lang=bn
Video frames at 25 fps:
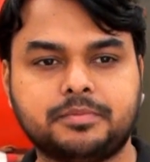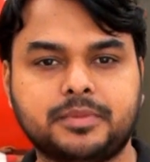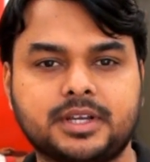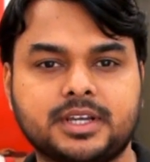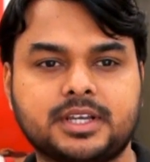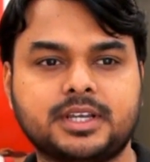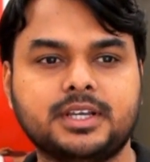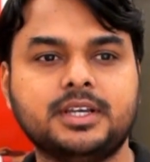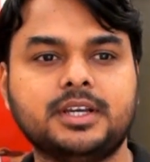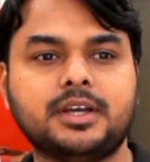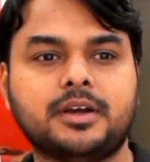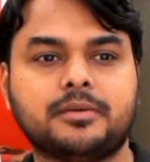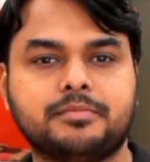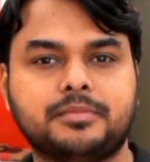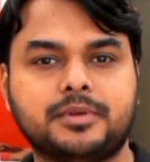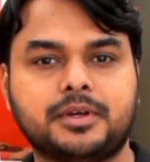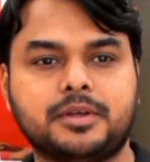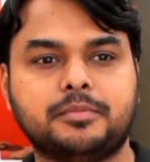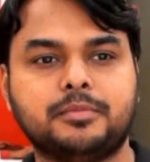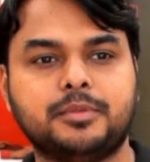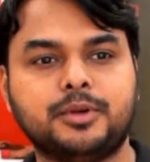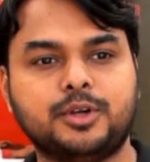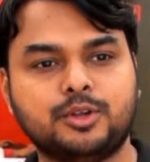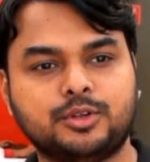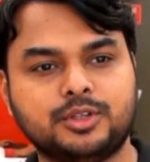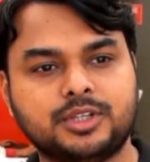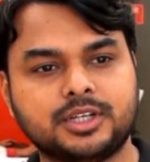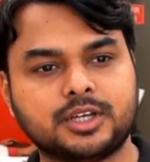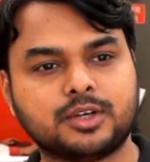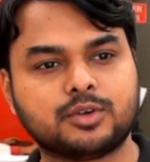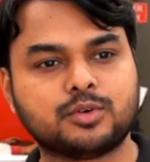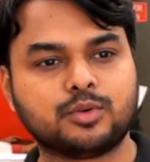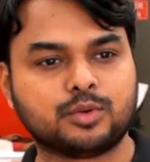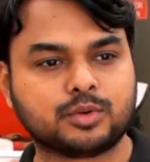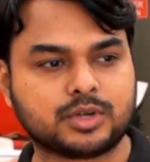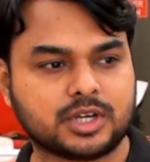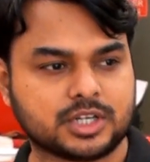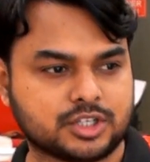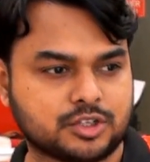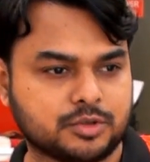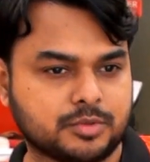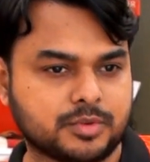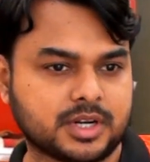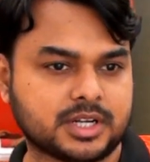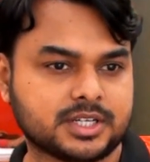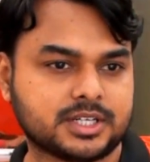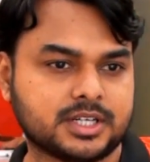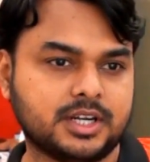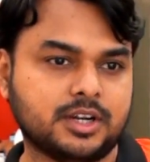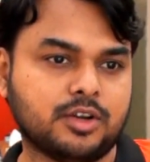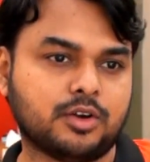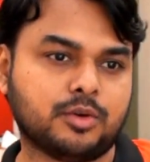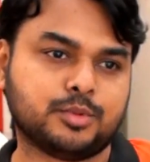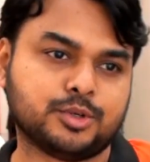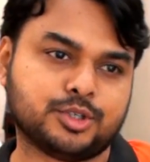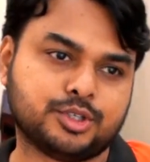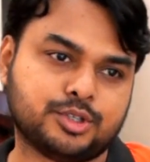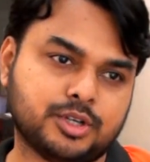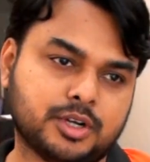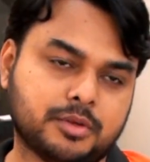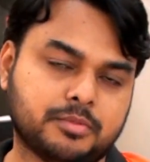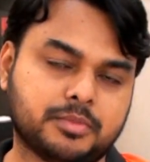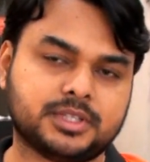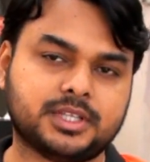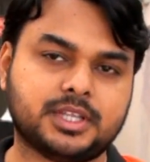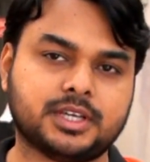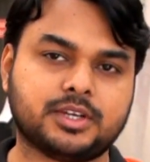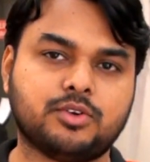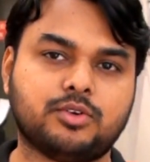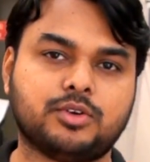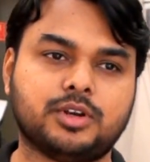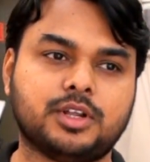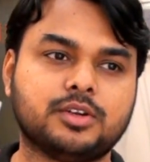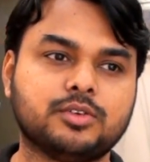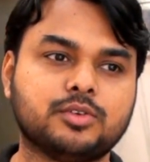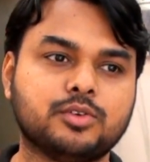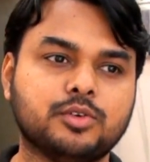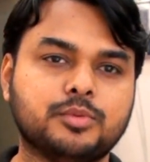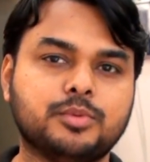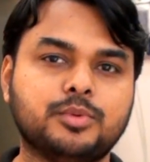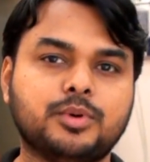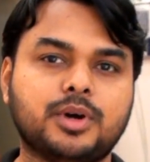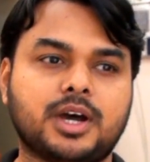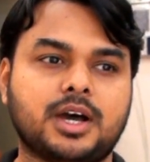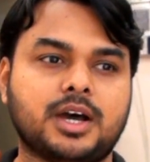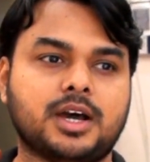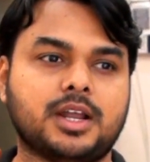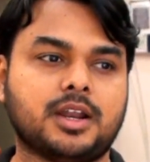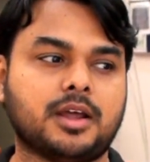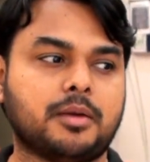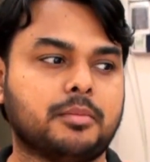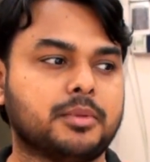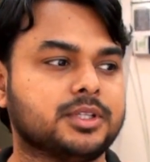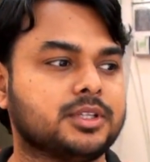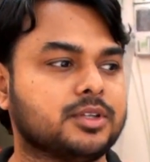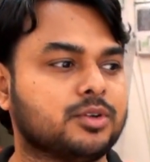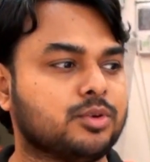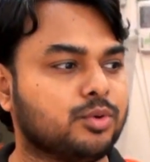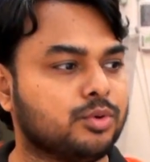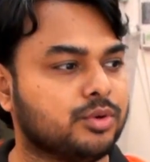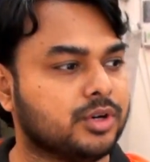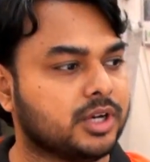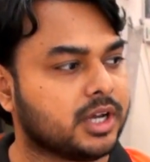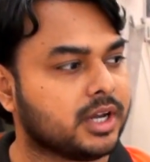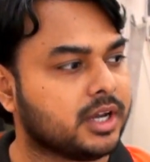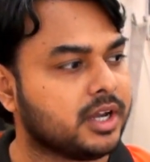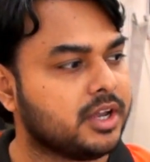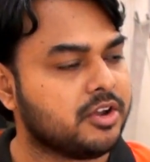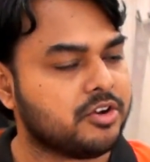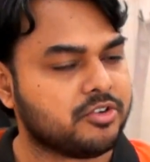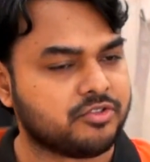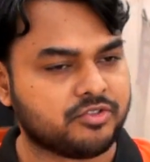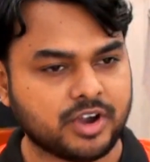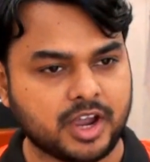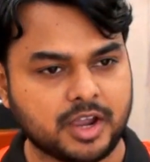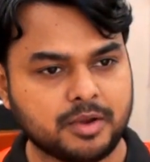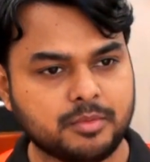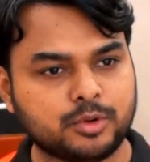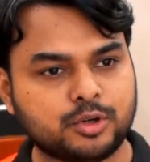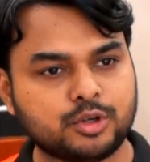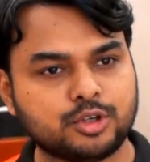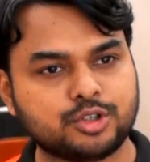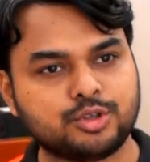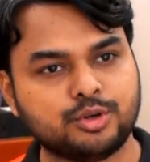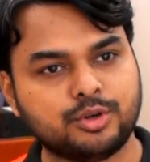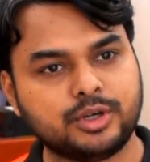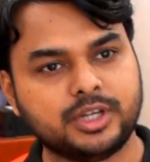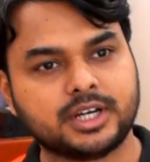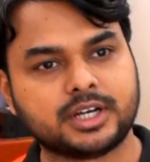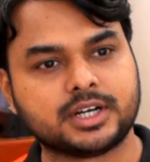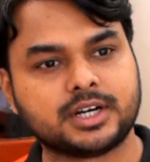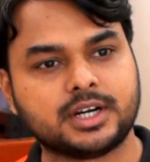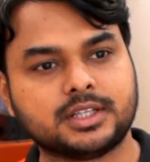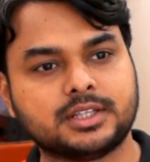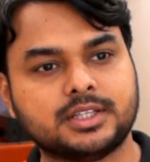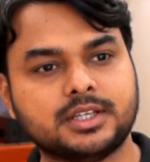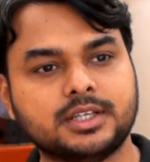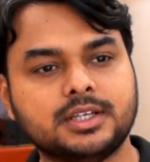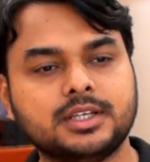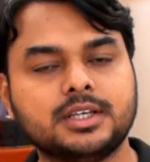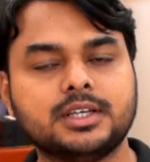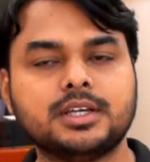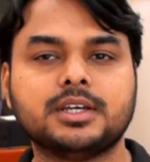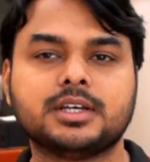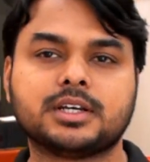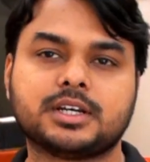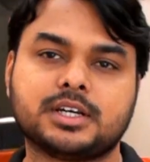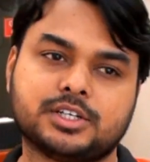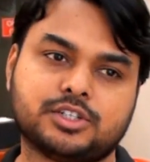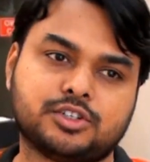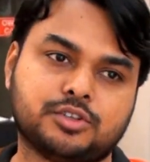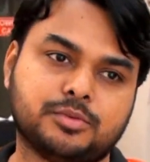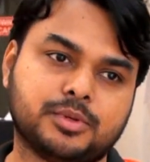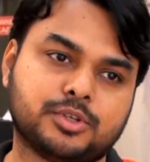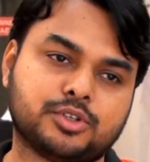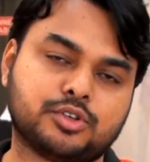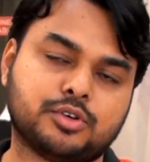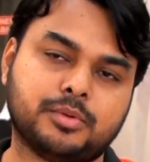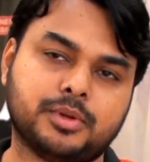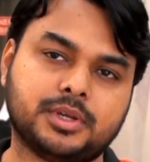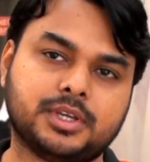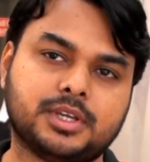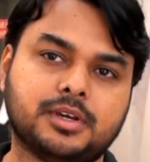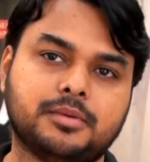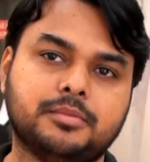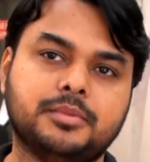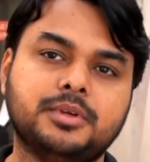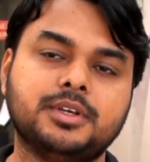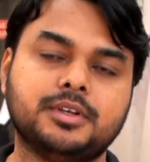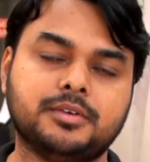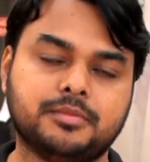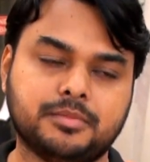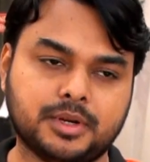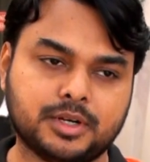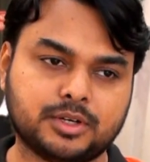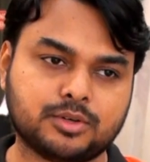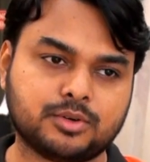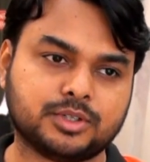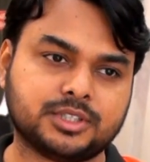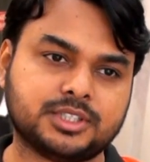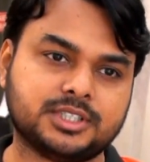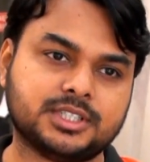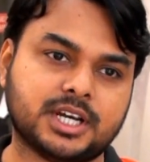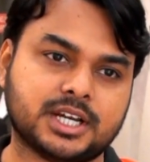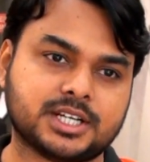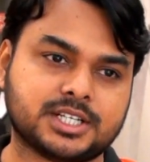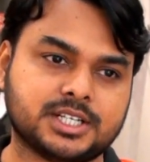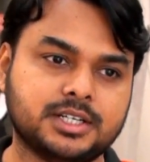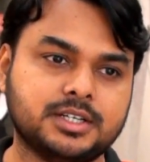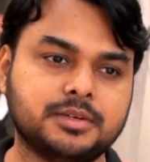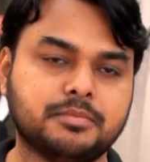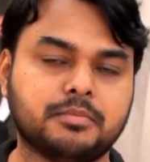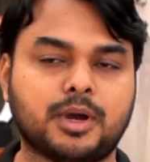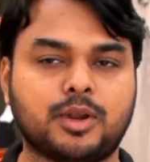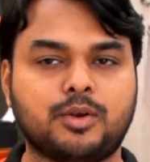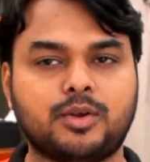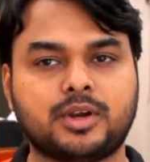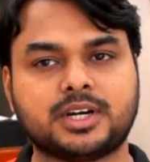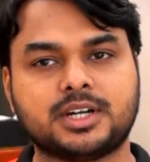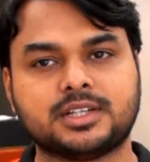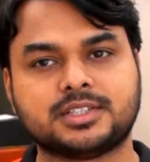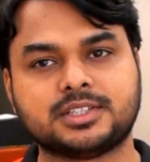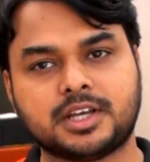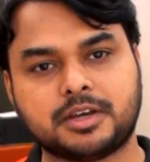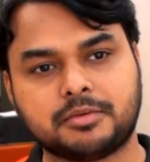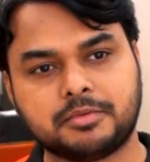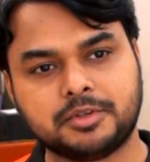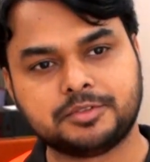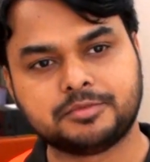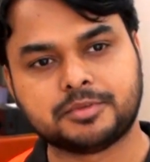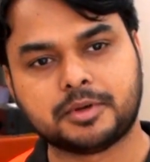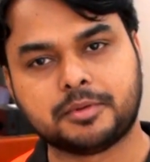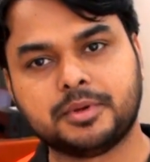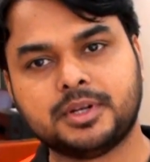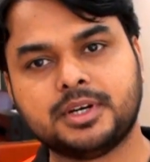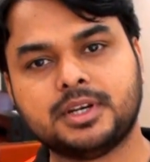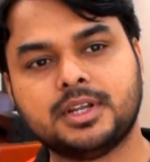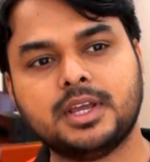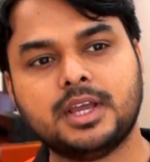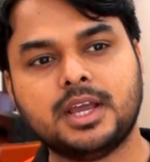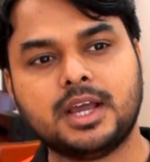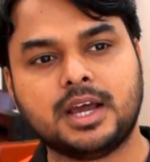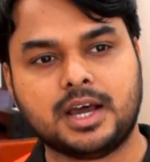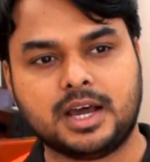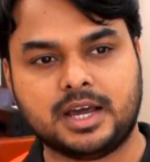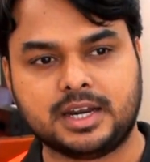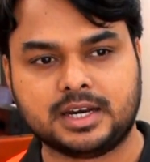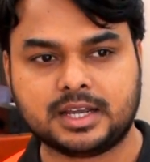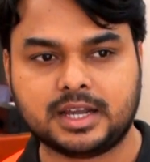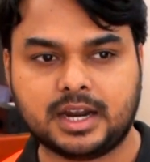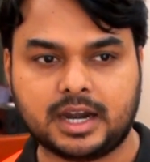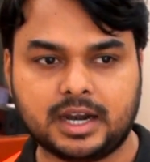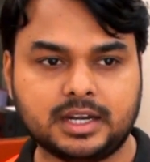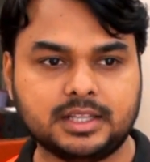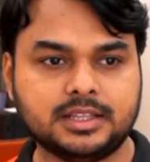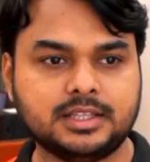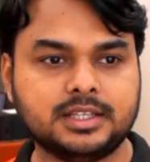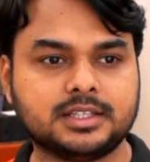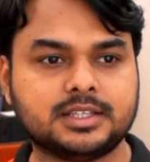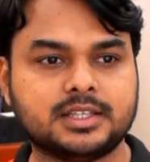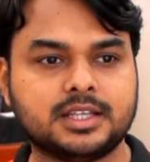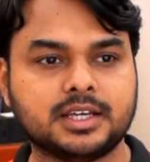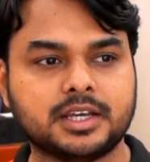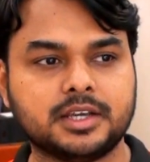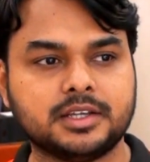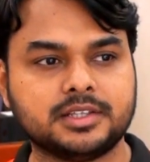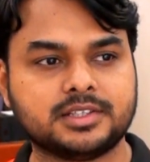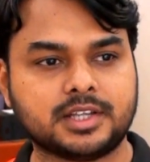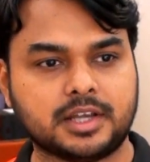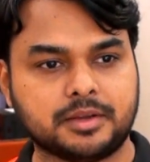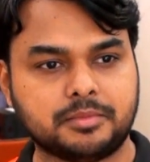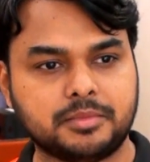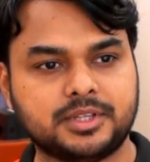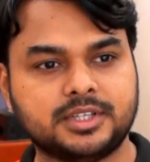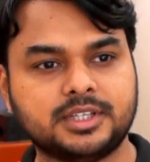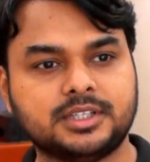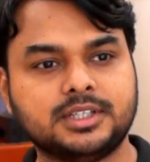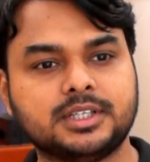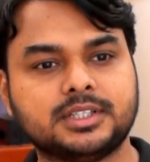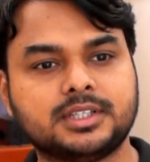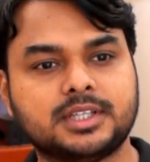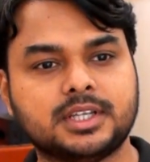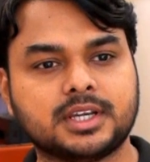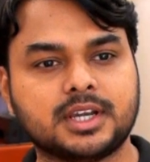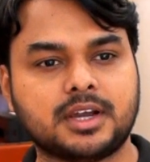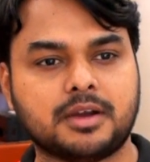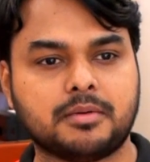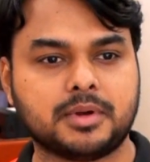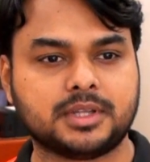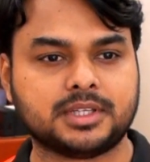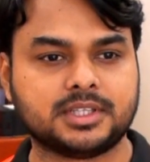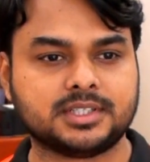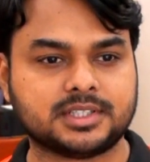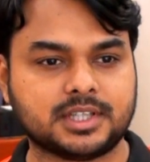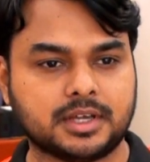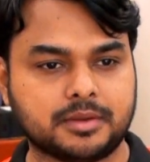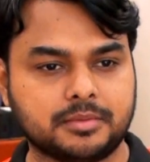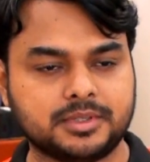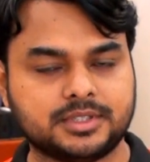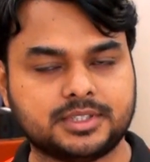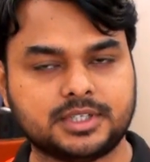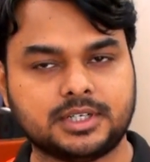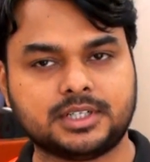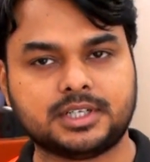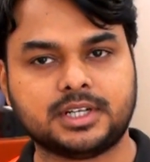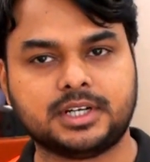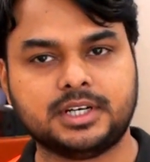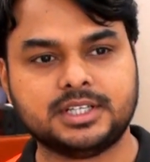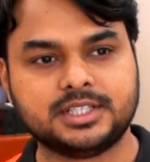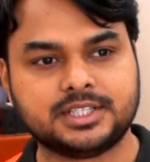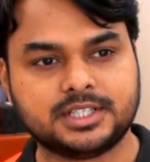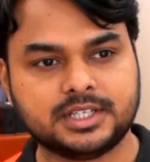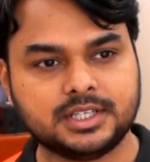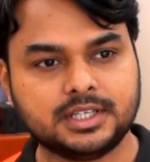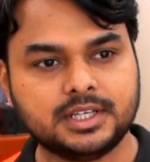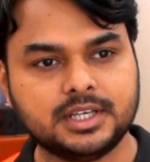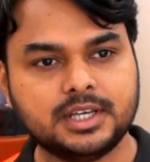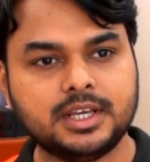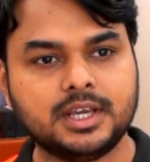আপনাকে আপনার ভিডিও দেখে কোনো কাস্টমার আসলে অবশ্যই আমরা তাকে অনার করব আর আমাদের হুন্ডা ফাইভ মোটর শনি একরাতে কাস্টমার সবাইকে আমি ইনভাইট করতেছি আসেন ভালো একটা সার্ভিস পাবেন আর গাড়ির দিক থেকে সার্ভিসের দিক থেকে আমাদের সার্ভিস সেন্টার নিচে